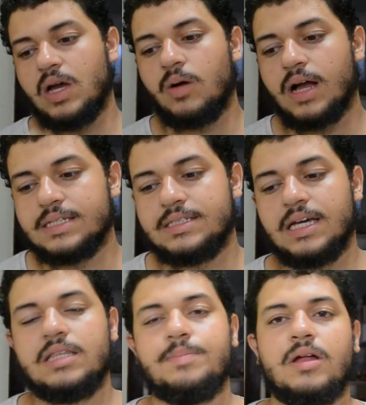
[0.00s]
um
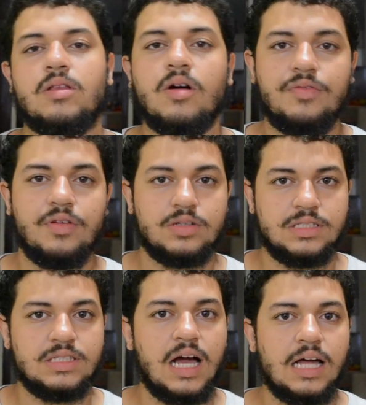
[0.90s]
cassete para 9
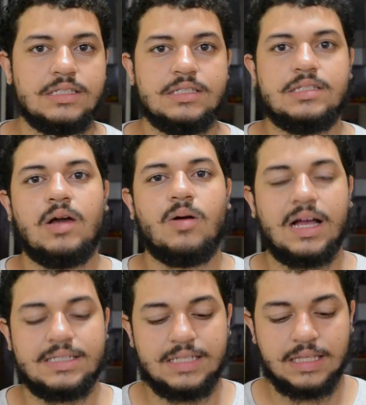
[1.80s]
velocidades, é um
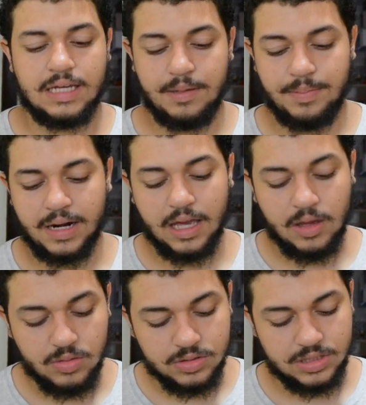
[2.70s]
cassete aí para quem
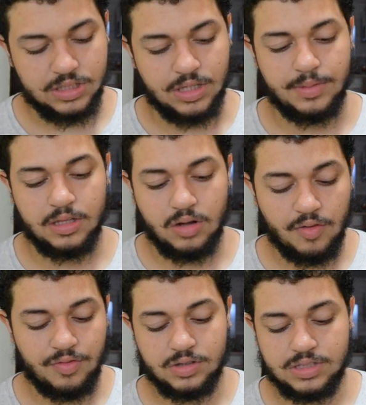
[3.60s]
usa o sistema de
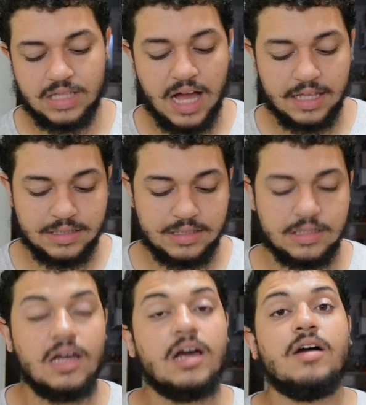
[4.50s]
9 velocidades,
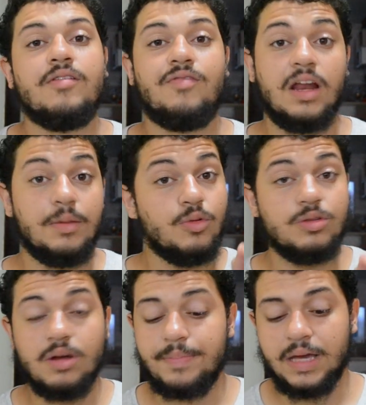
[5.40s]
vale
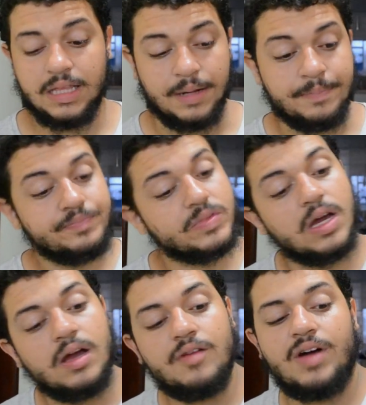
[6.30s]
muito a pena.
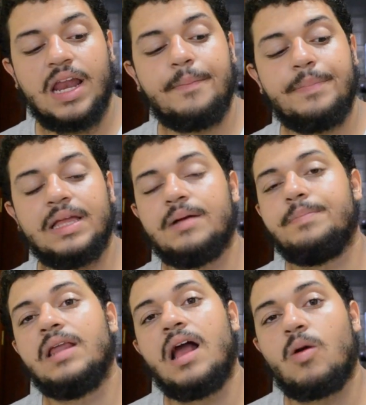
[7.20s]
Vale a pena
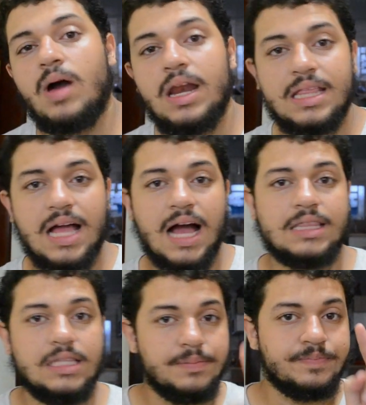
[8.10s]
pela
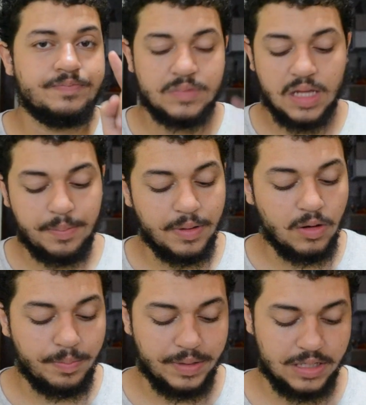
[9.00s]
qualidade e
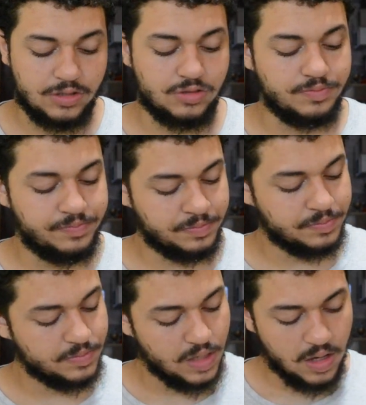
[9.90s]
pelo preço.
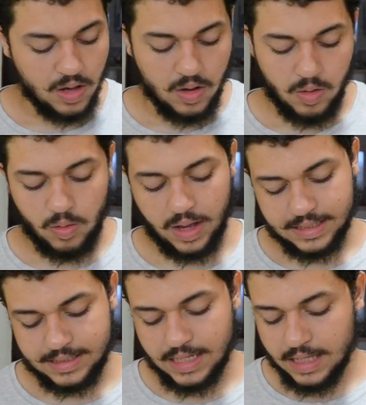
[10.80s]
O
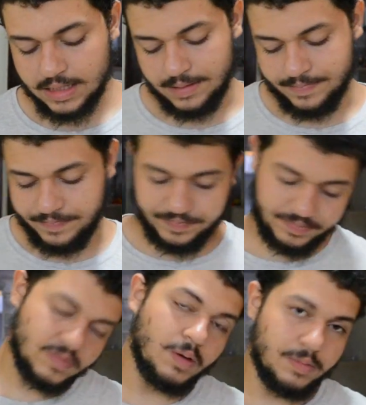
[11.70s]
cassete,
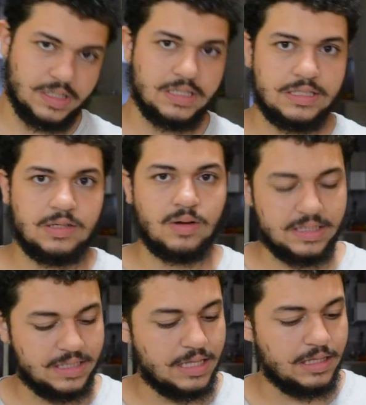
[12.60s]
como eu já disse, é um
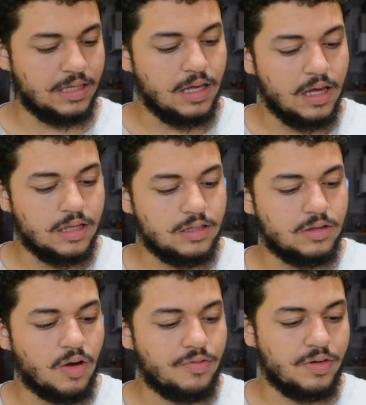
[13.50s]
cassete de
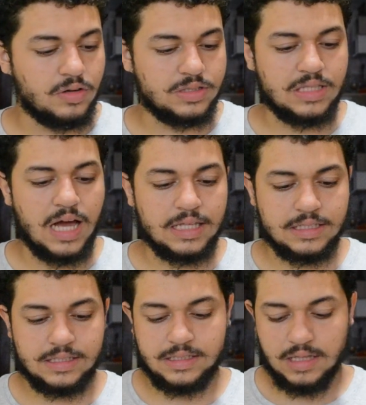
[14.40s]
9
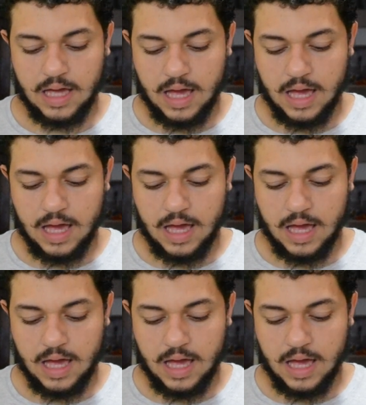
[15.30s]
velocidades,